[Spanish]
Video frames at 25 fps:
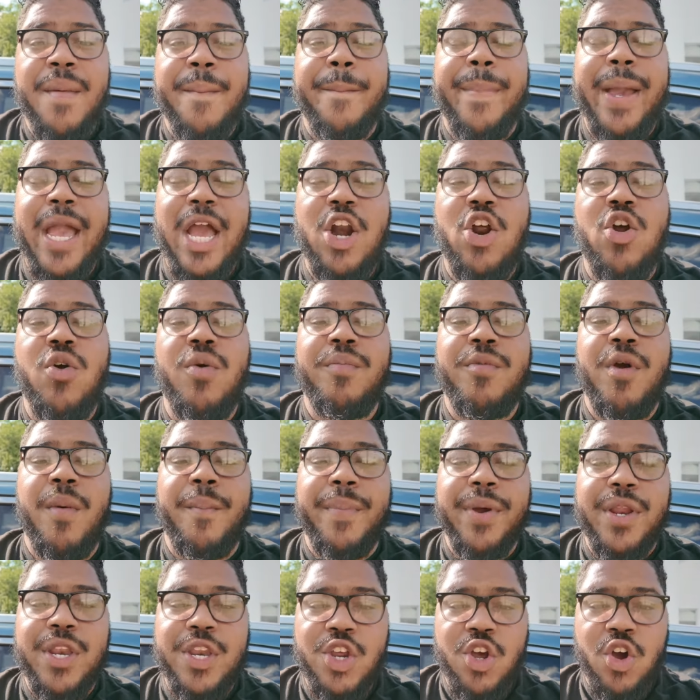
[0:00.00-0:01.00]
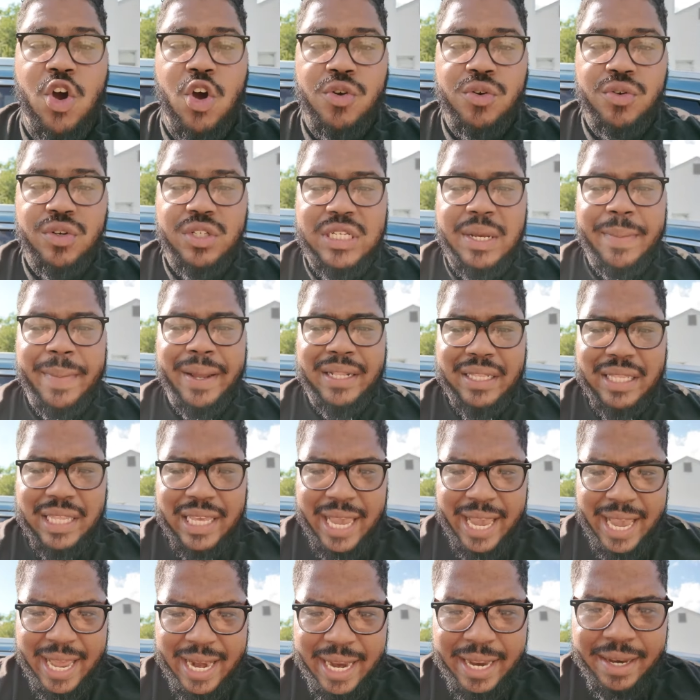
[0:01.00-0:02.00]
pero mi opinión se
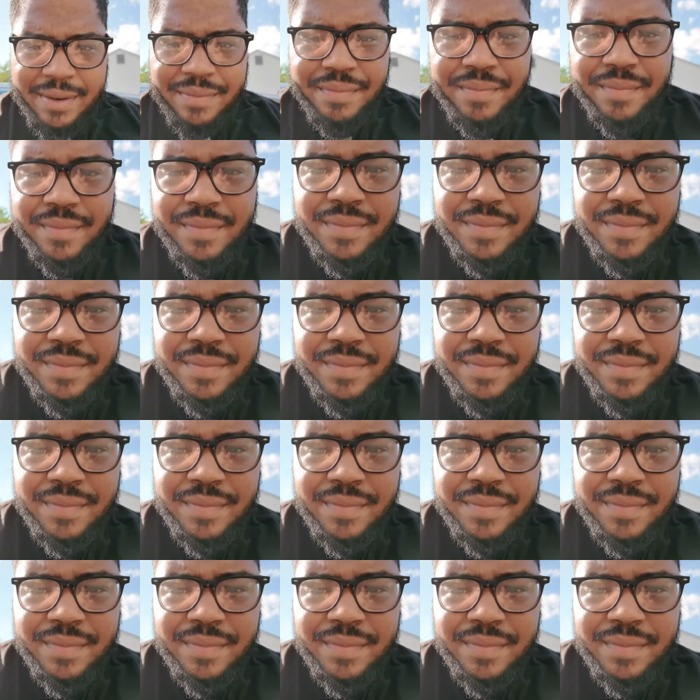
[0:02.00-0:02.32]
mantiene